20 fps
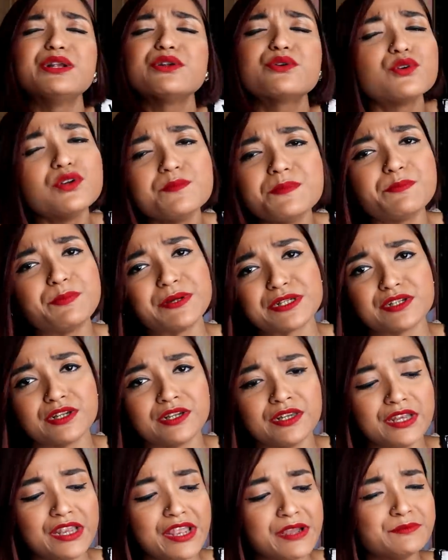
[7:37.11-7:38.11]
बिल्कुल भी
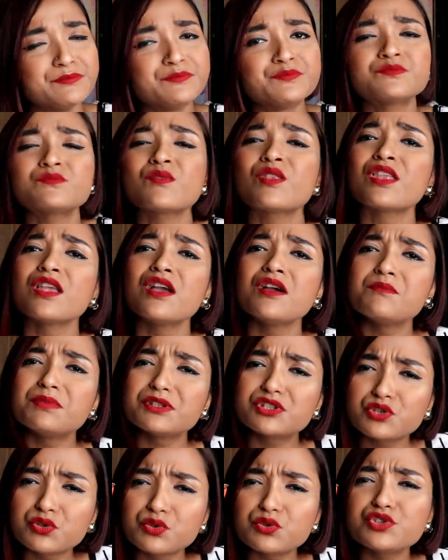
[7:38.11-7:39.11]
पसंद नहीं है
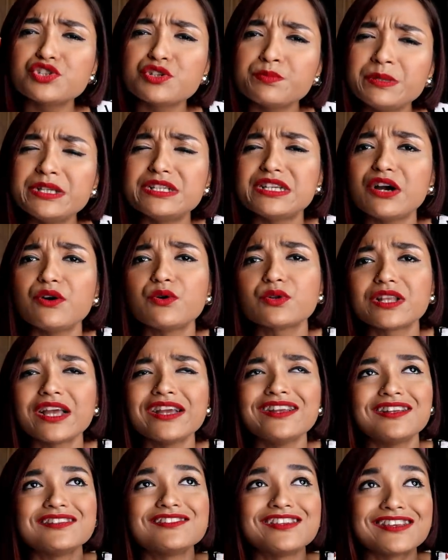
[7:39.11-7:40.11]
कुछ कुछ मीठा
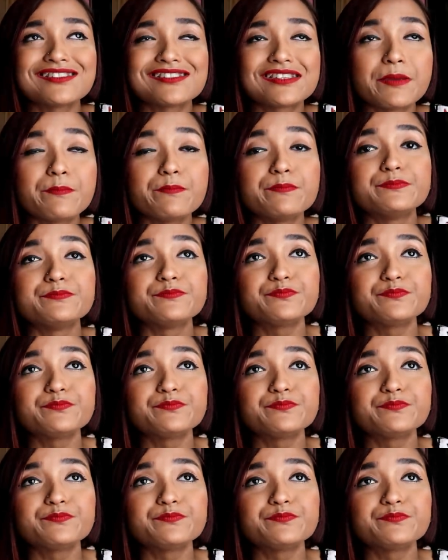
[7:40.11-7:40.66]
होता है ना जैसे